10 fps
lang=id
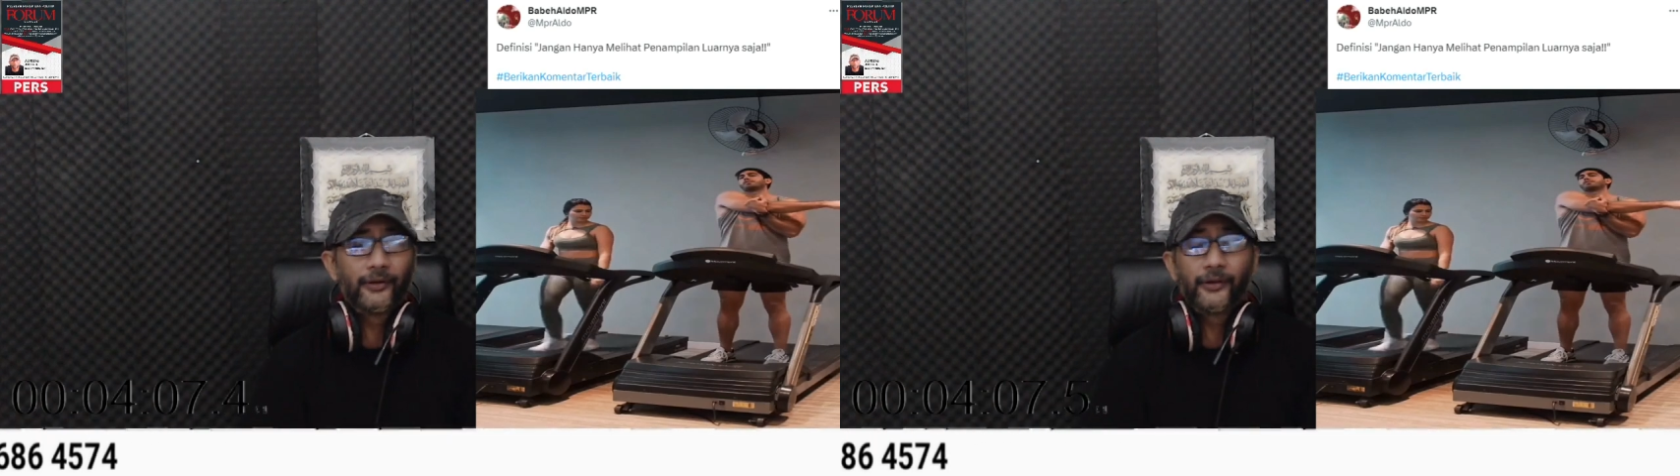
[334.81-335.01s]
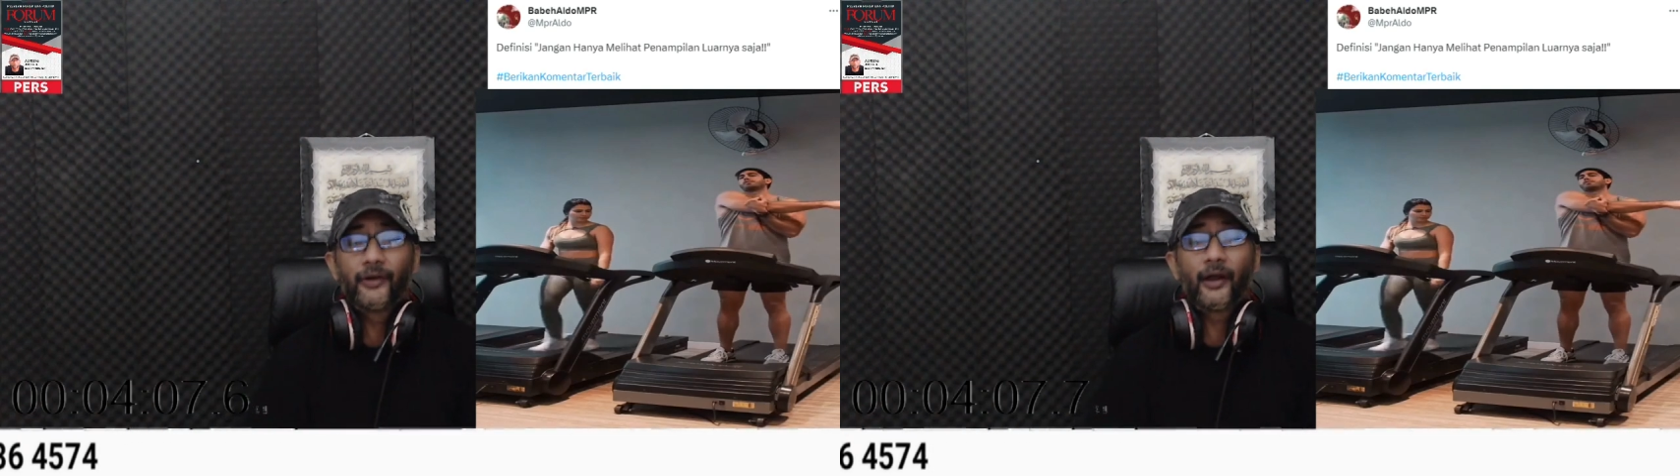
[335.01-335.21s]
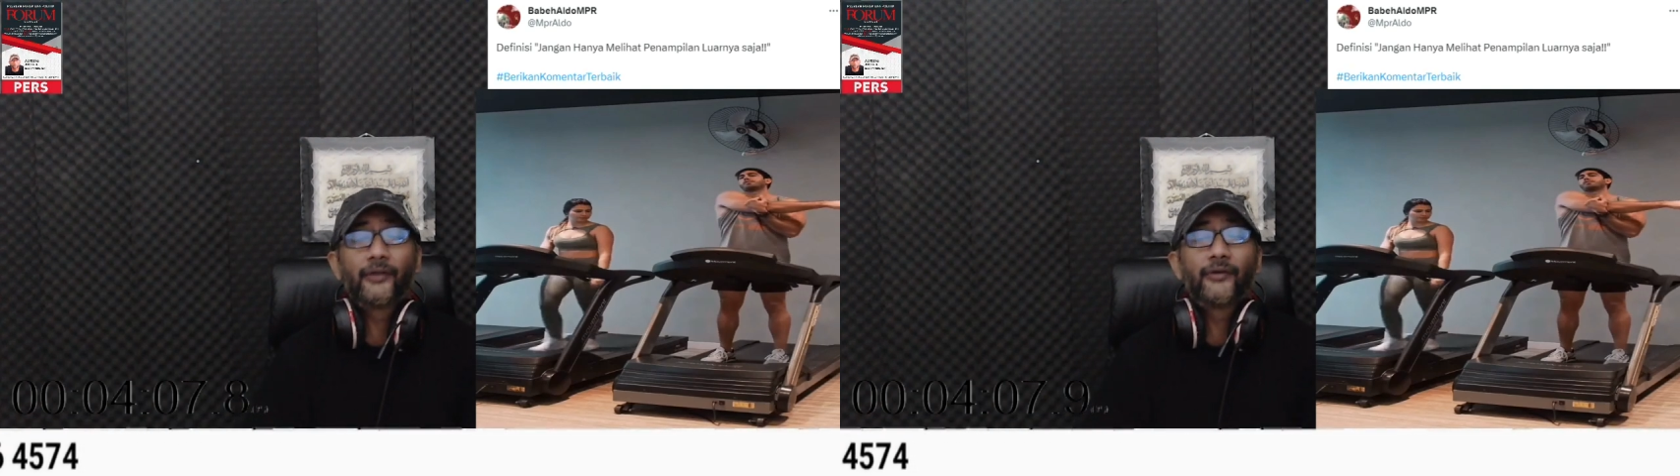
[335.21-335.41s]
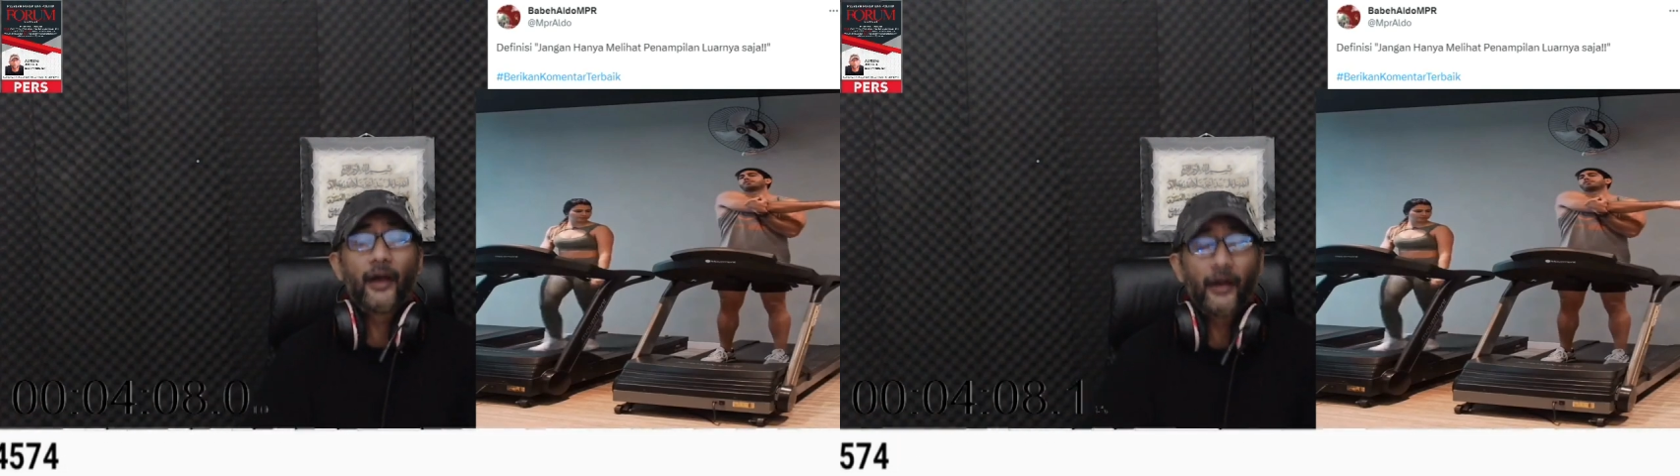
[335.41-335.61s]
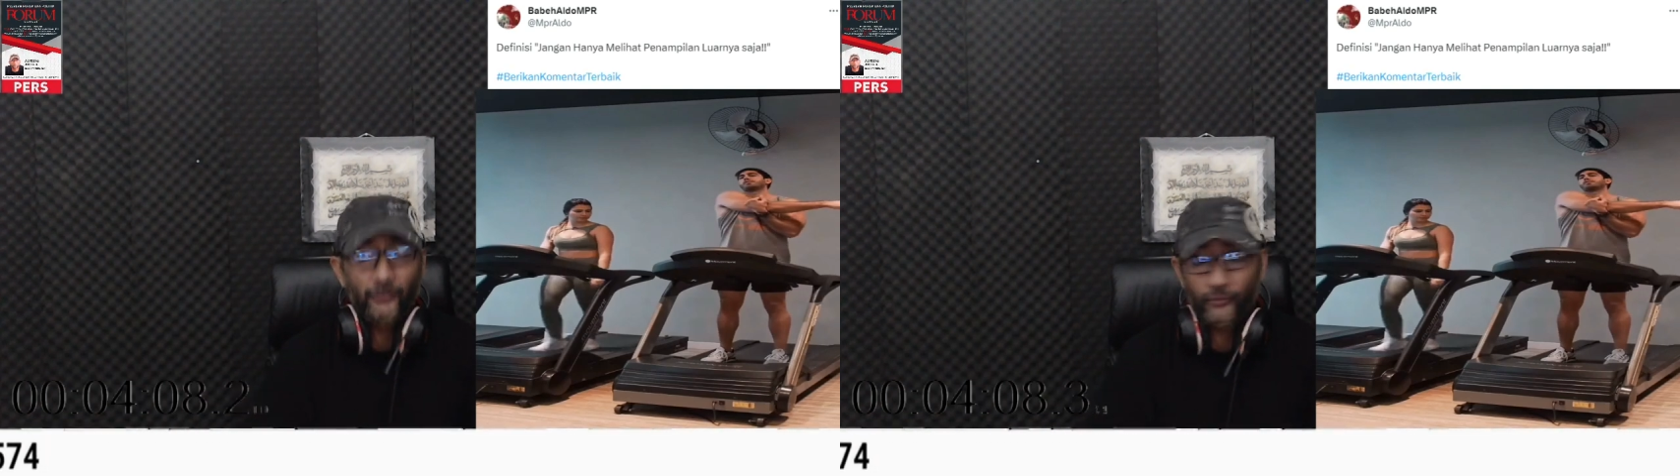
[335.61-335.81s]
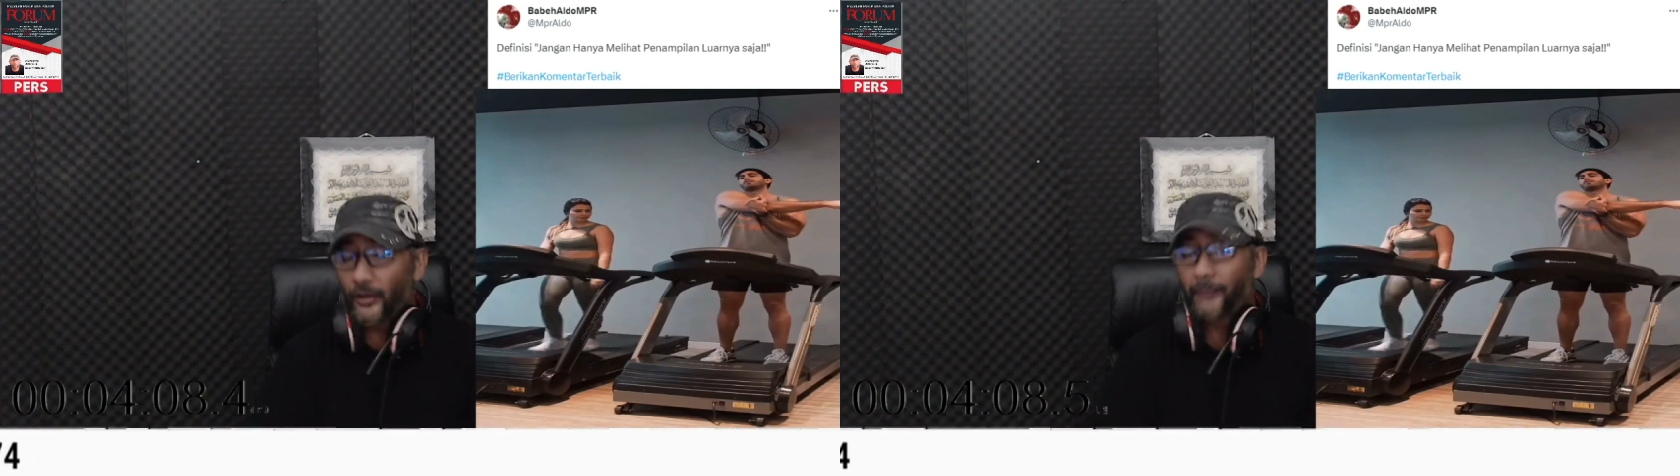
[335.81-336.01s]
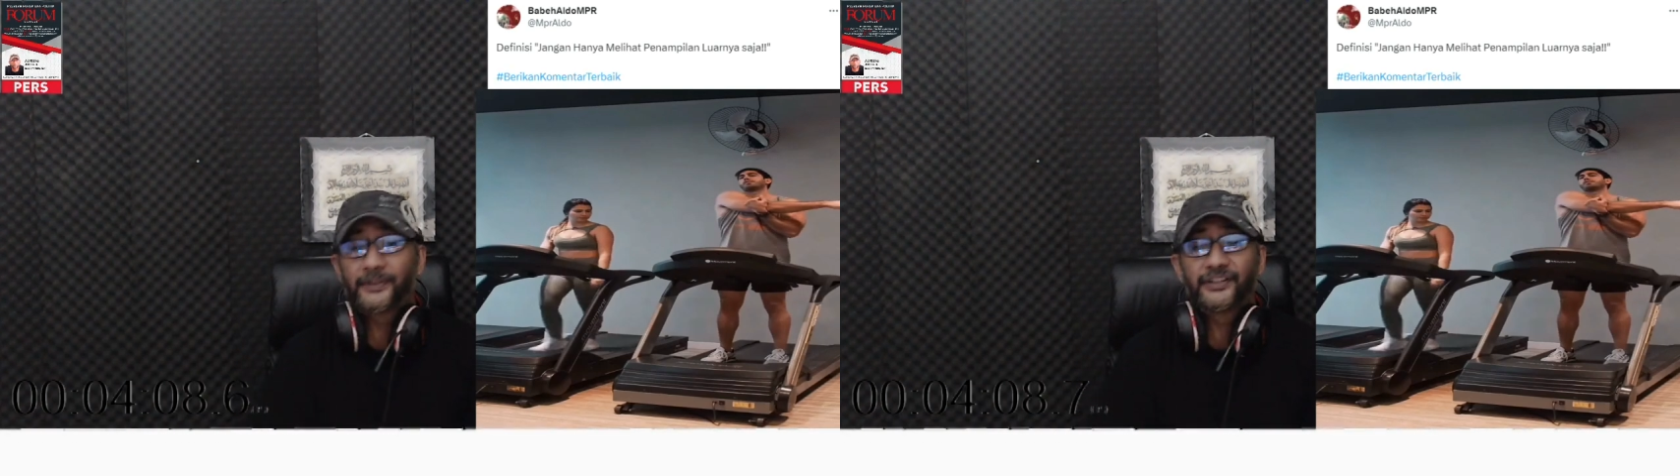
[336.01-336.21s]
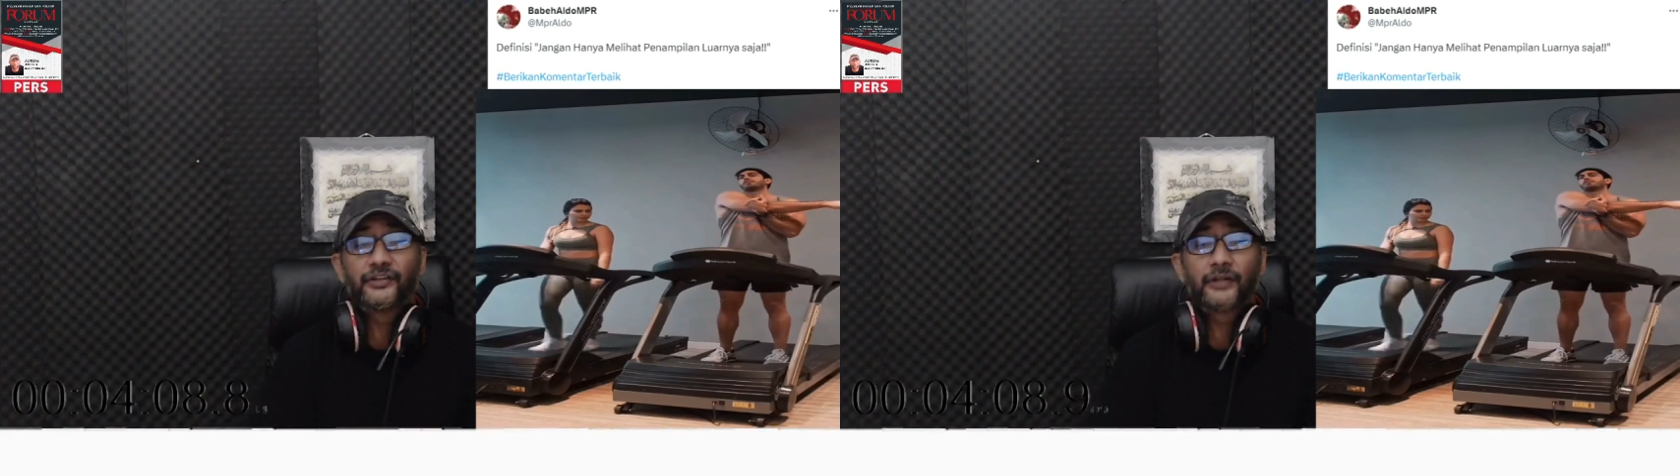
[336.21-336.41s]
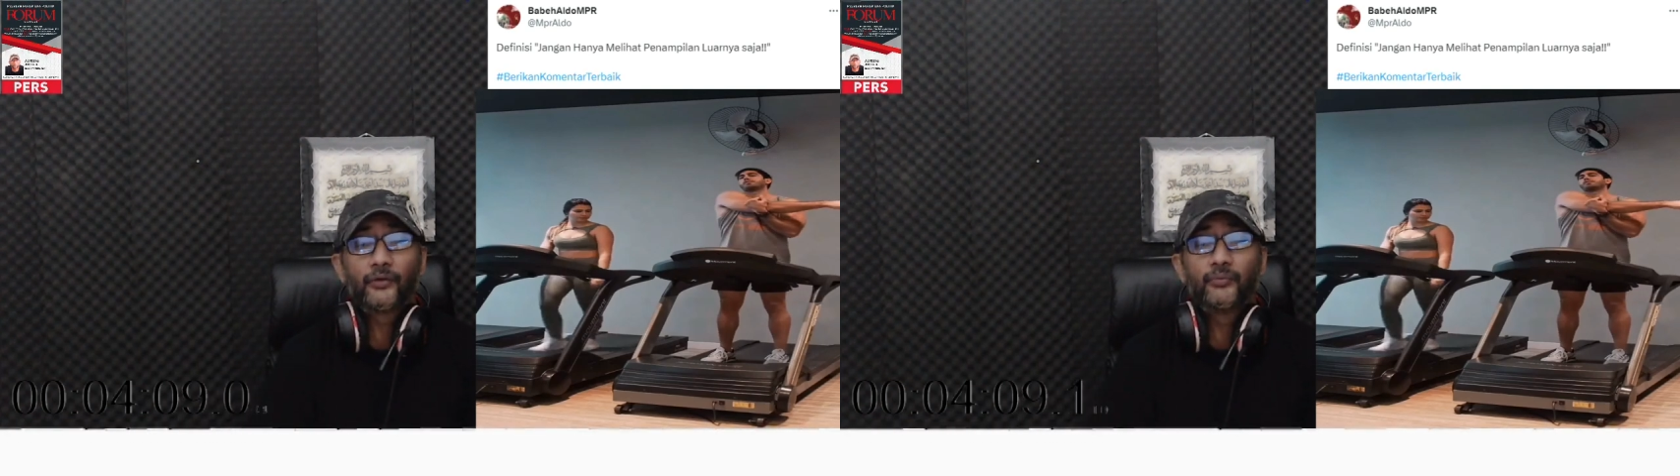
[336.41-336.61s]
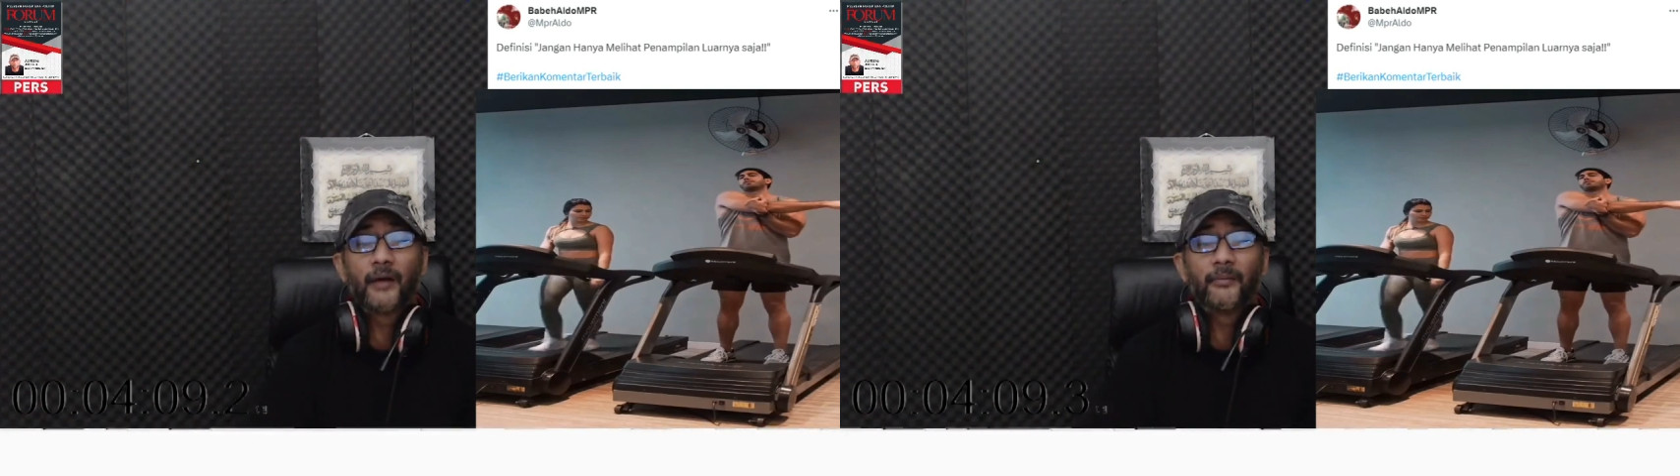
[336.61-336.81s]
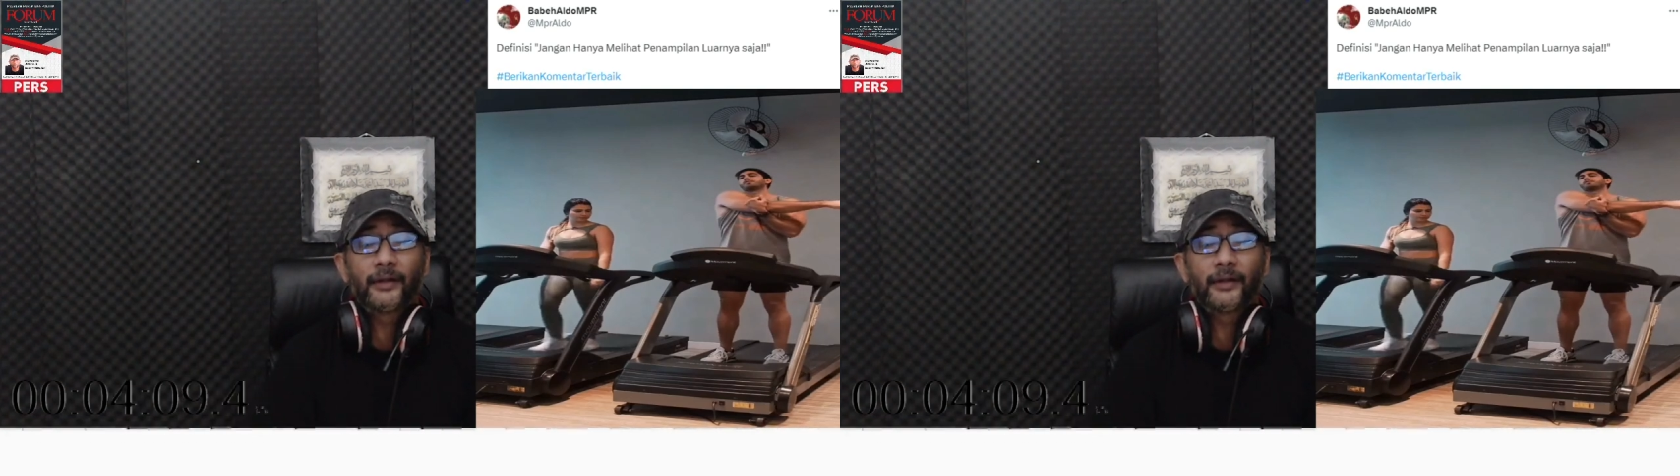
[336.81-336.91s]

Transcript: eh jangan-jangan juga pecinta lubang